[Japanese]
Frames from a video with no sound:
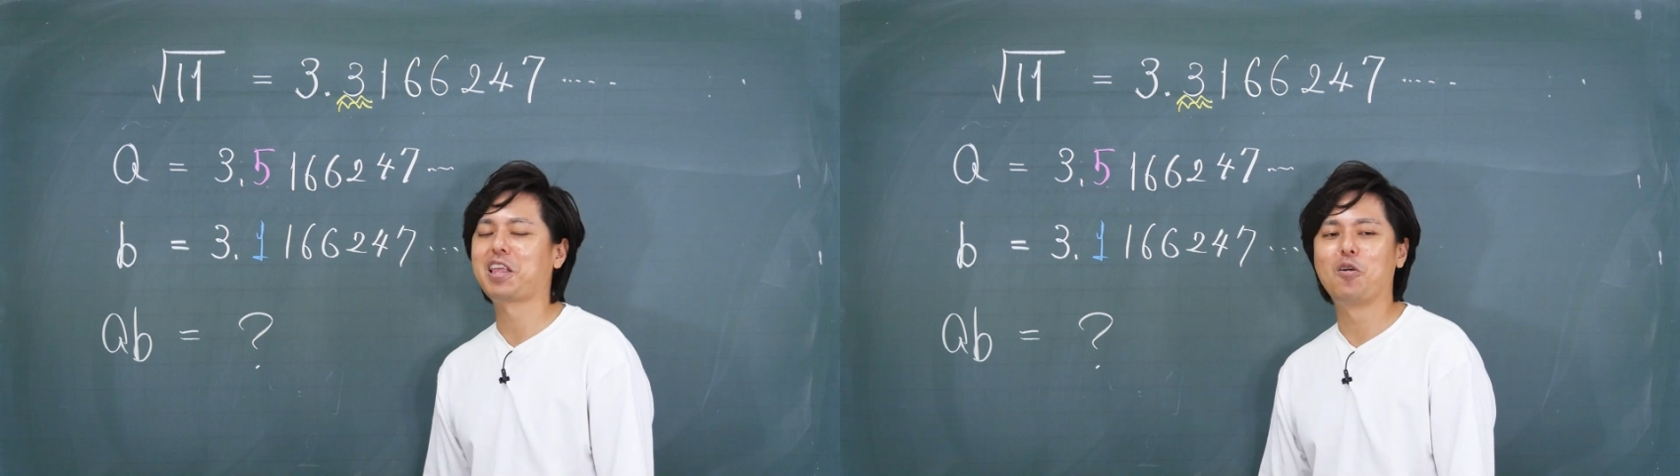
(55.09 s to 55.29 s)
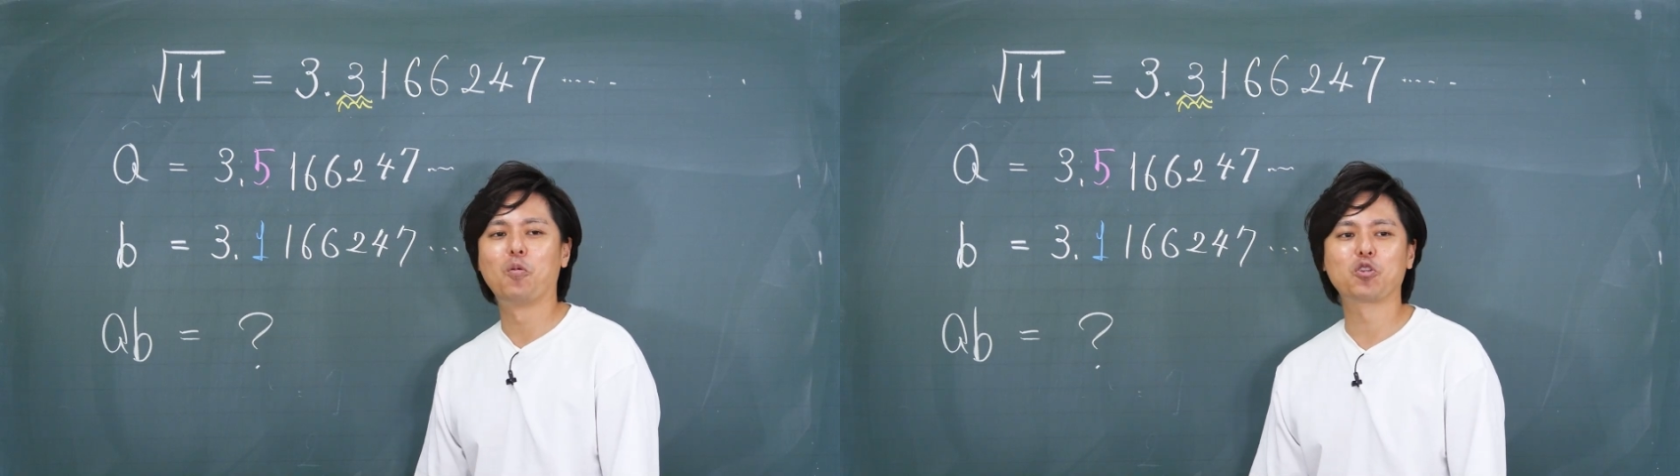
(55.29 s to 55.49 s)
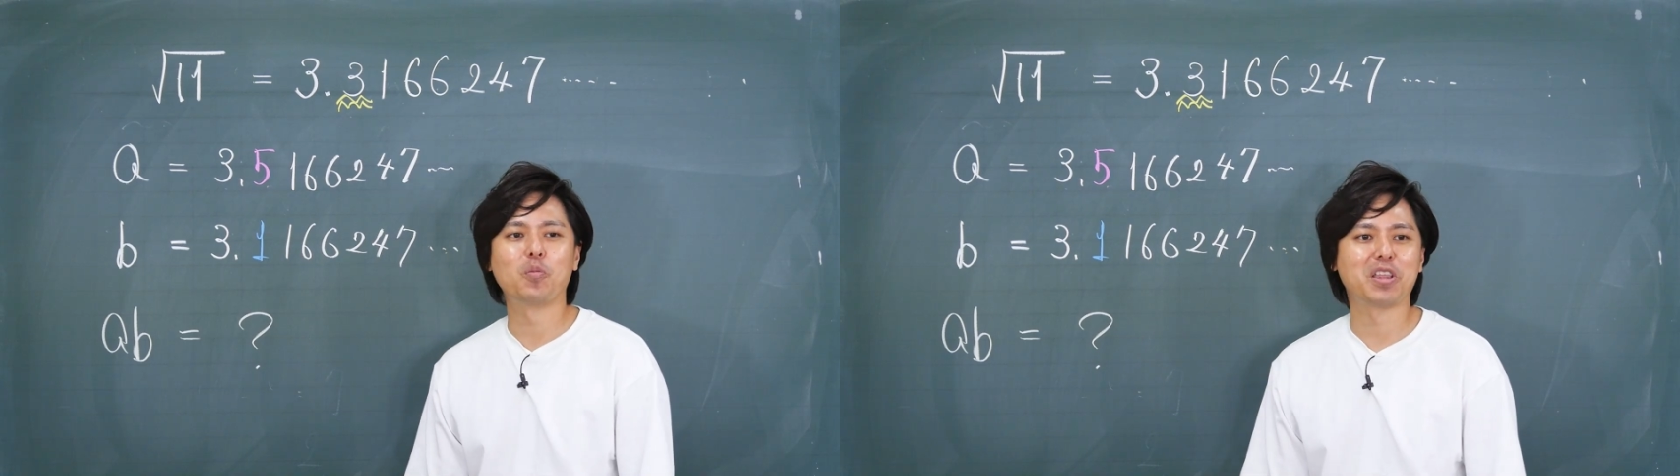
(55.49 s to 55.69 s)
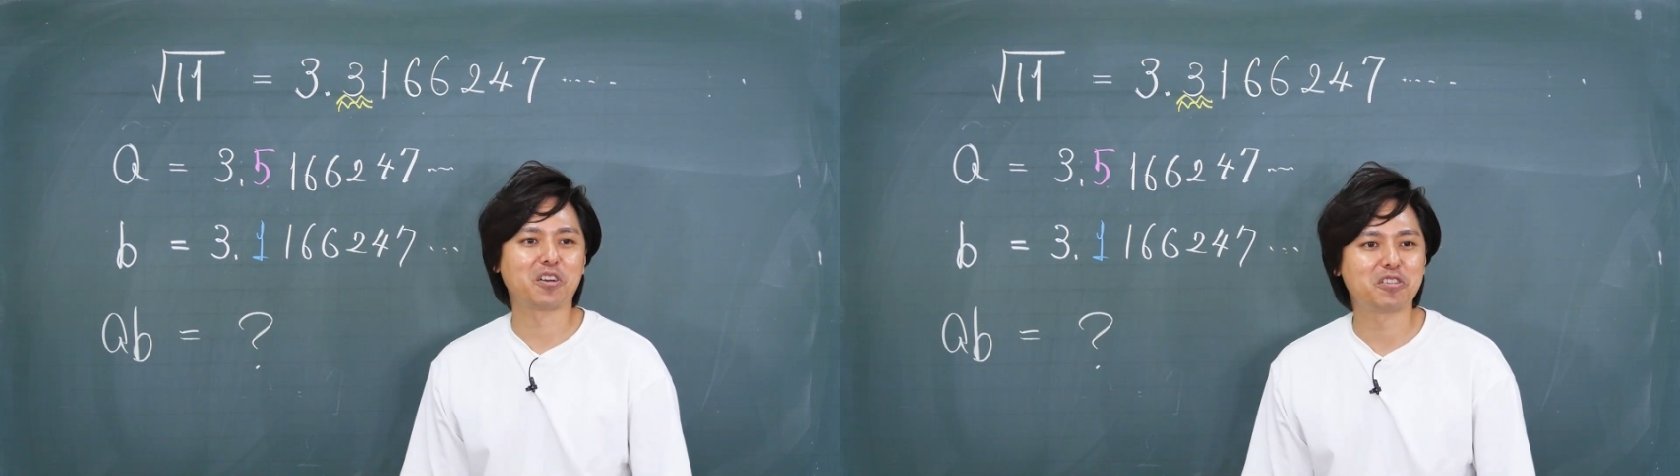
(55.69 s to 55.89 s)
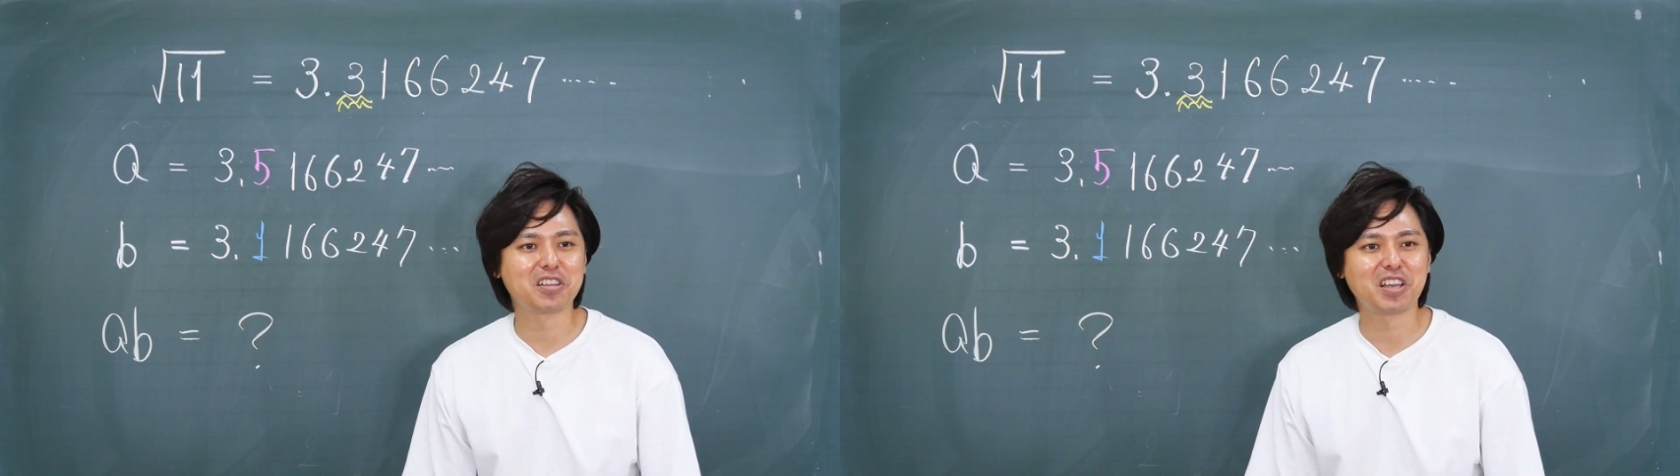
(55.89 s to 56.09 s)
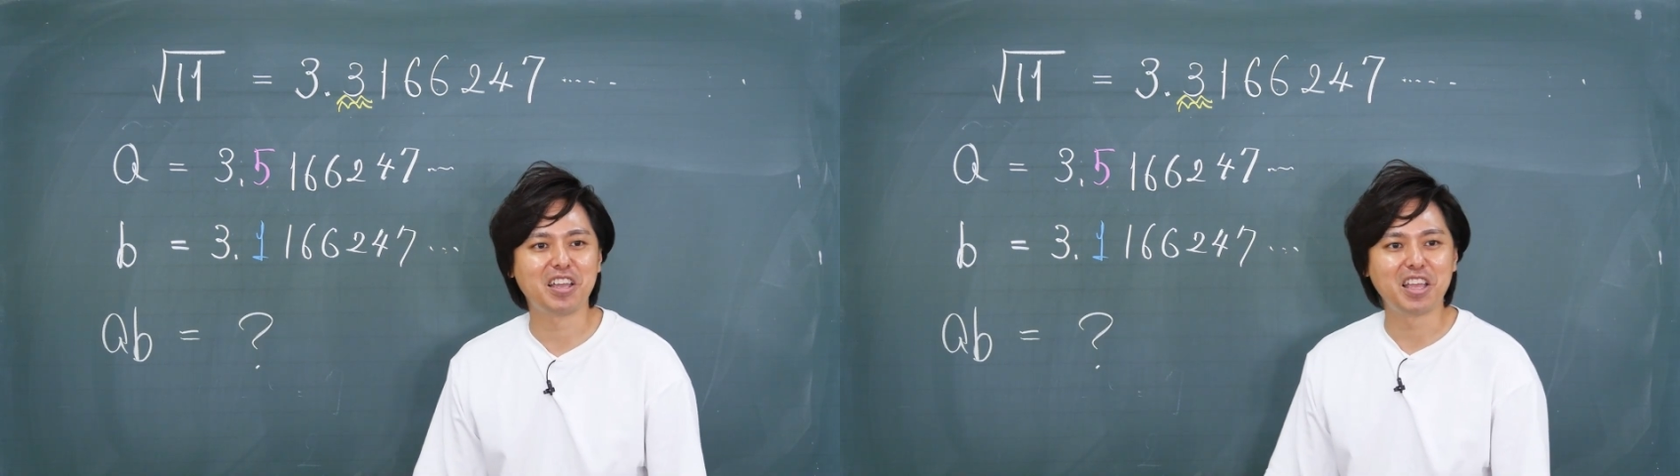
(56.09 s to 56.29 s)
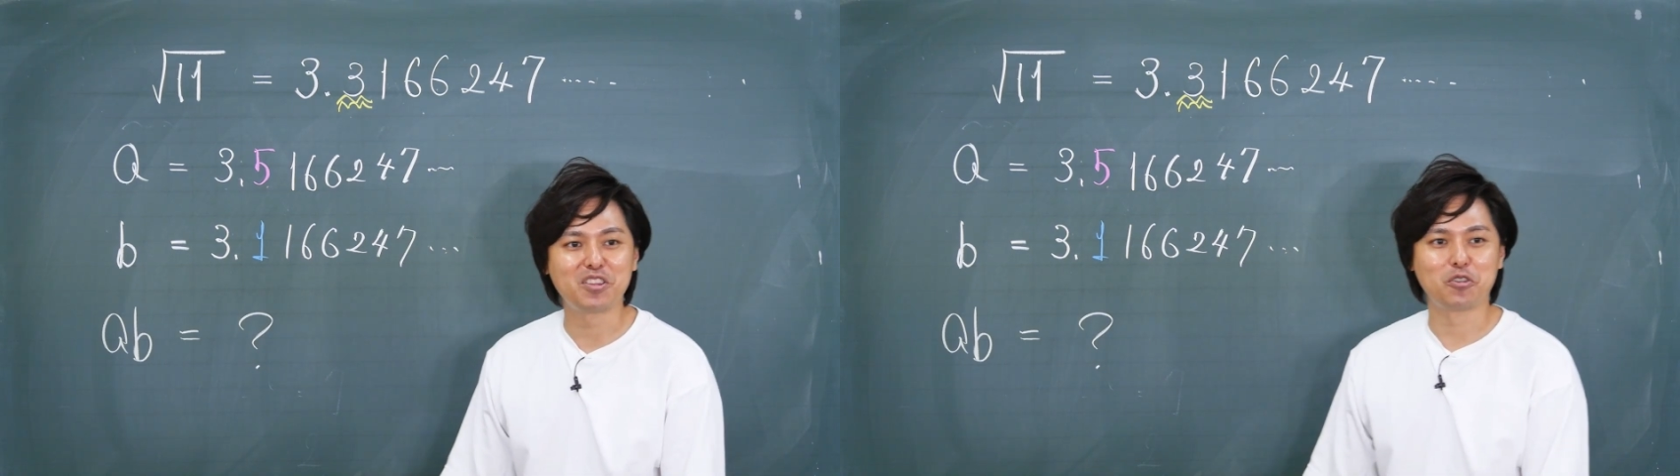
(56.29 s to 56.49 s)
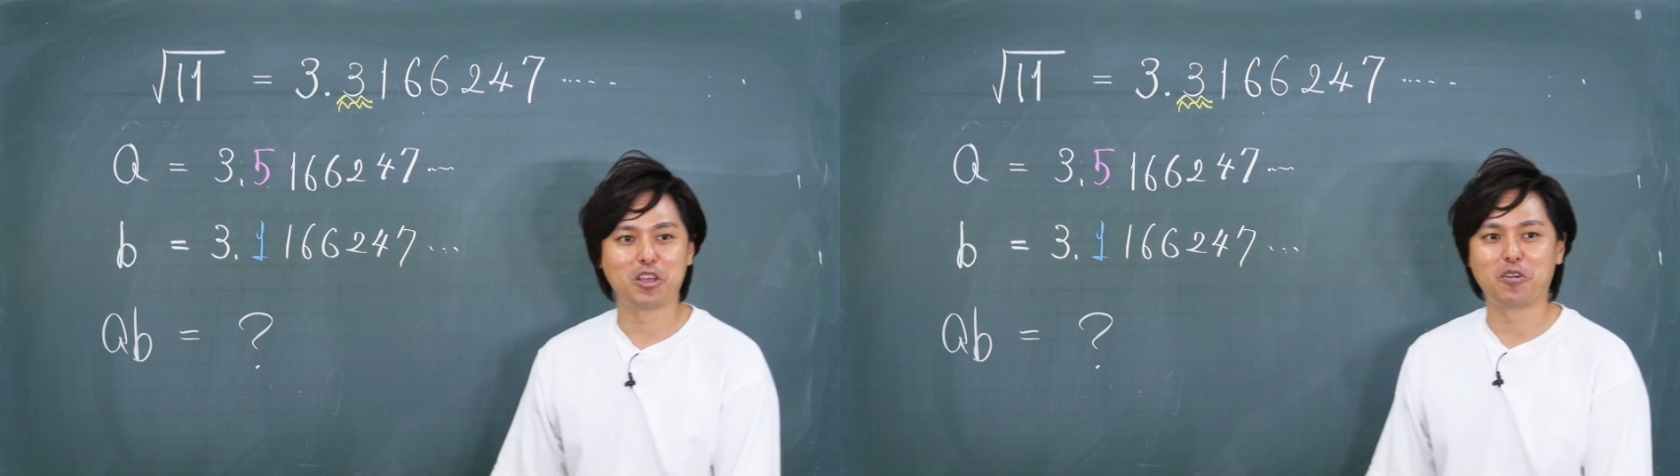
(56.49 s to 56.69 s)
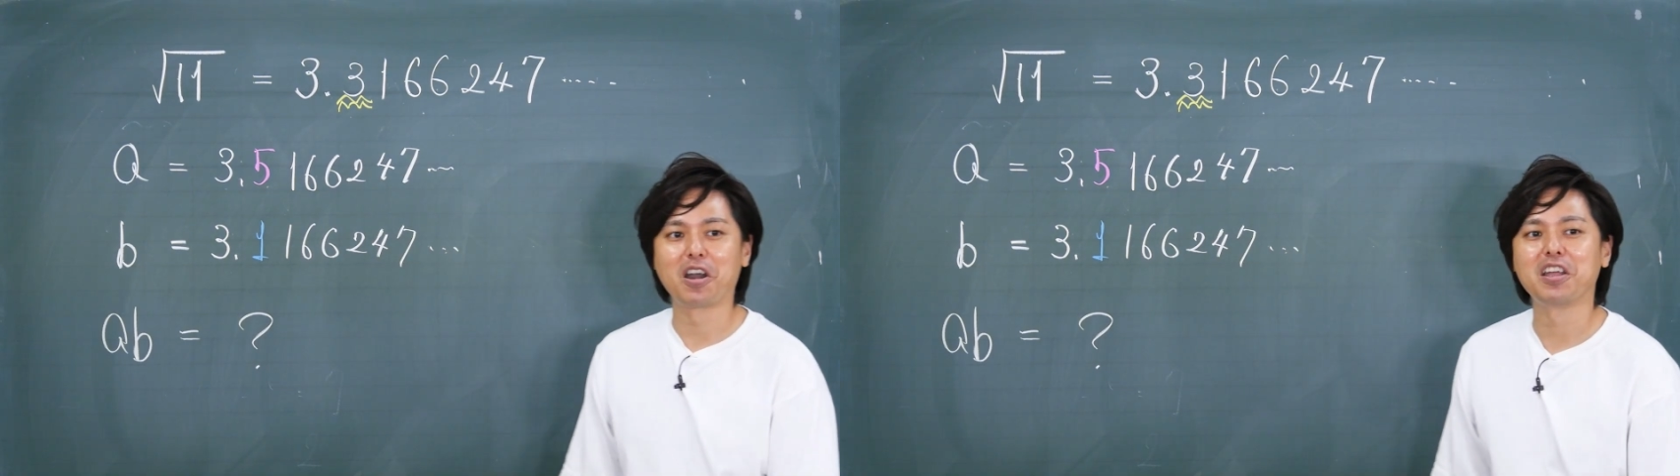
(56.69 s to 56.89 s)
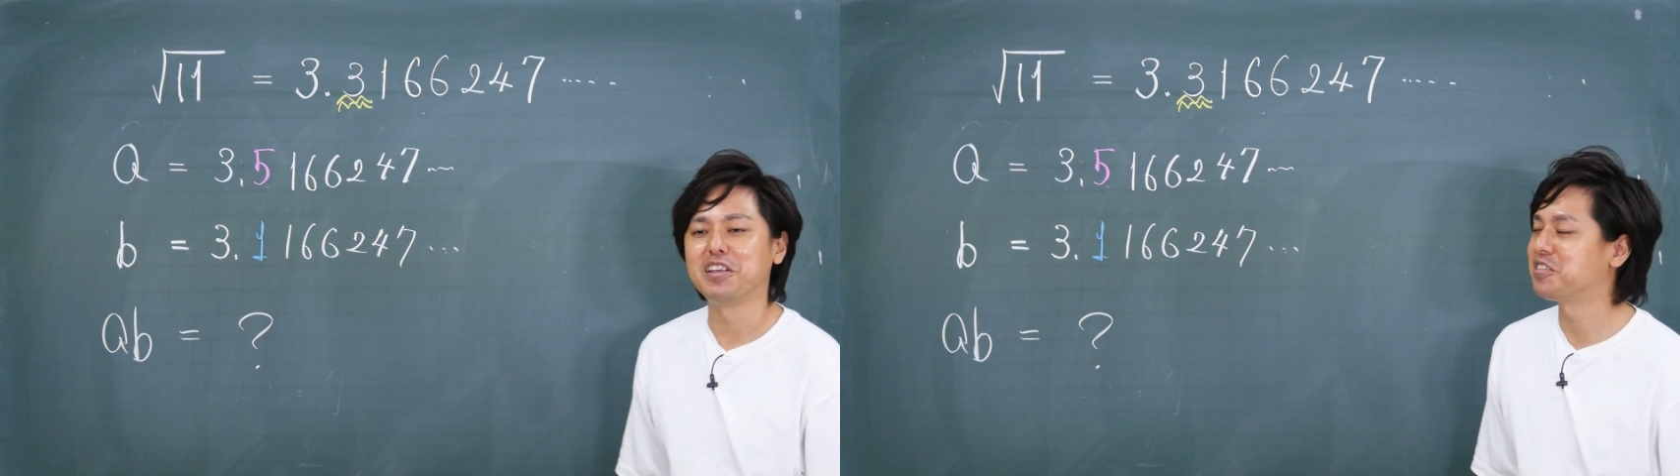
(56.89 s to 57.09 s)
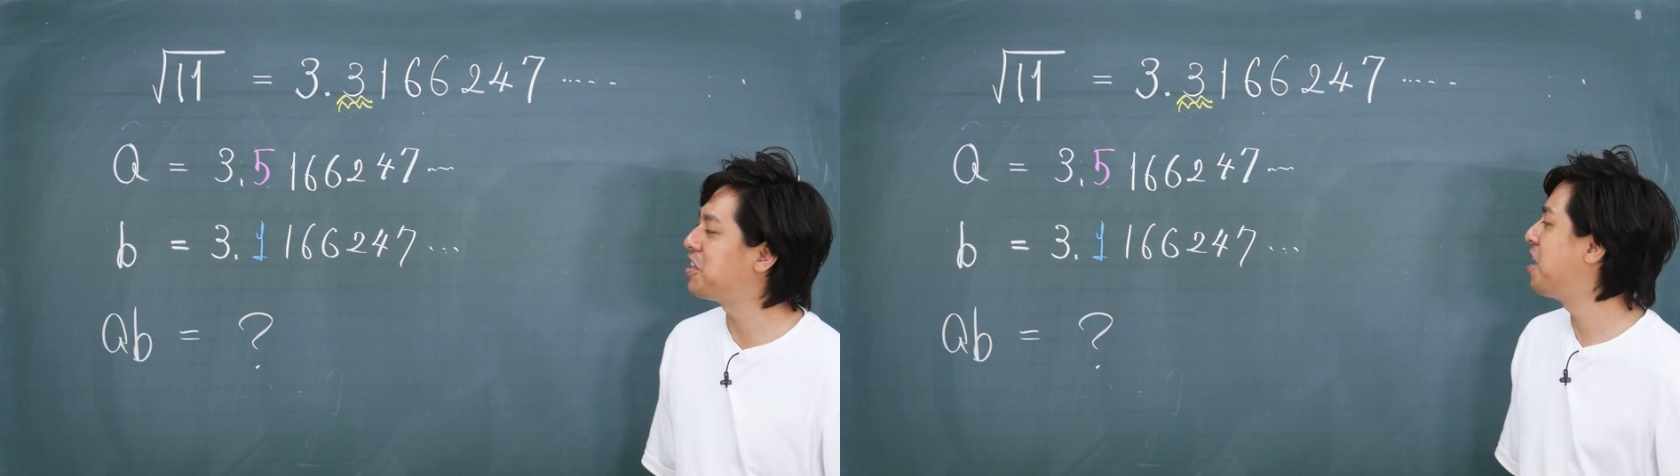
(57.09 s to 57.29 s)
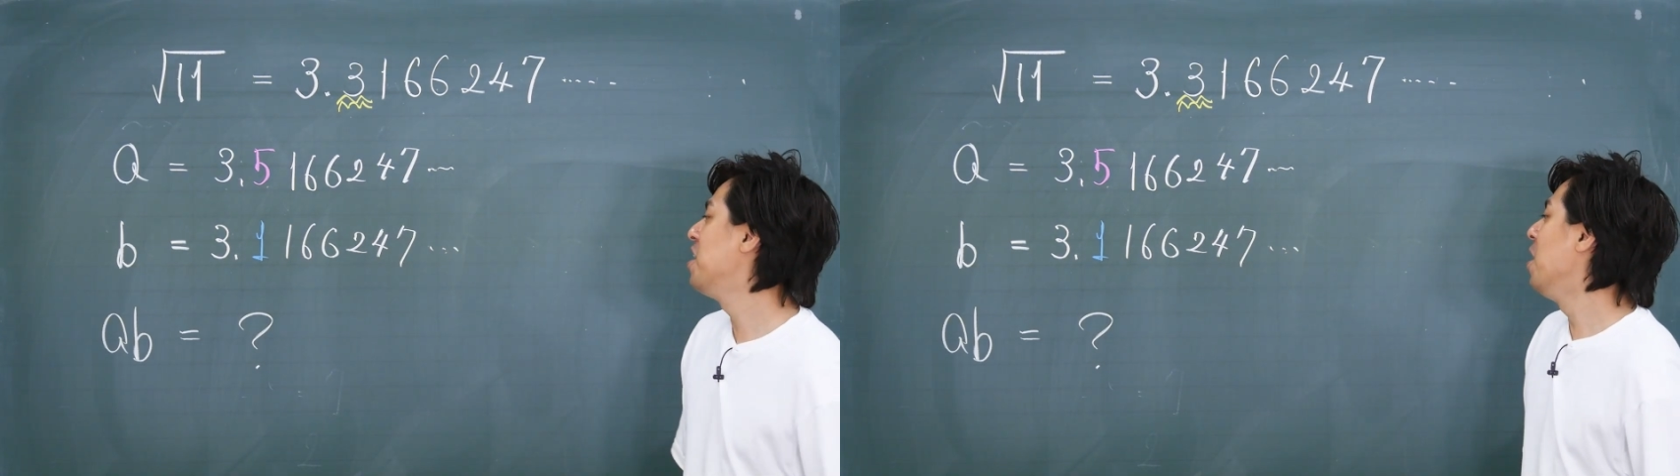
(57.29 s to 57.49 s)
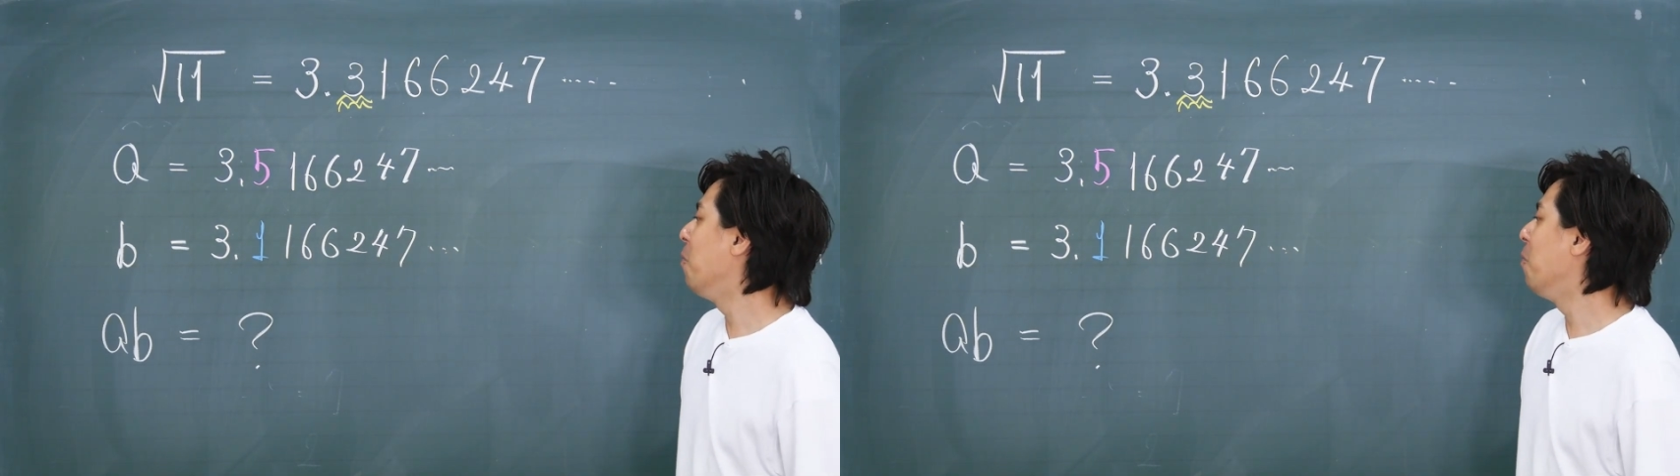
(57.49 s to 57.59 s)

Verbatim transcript: 値を求めてくださいねって言ってるわけですね。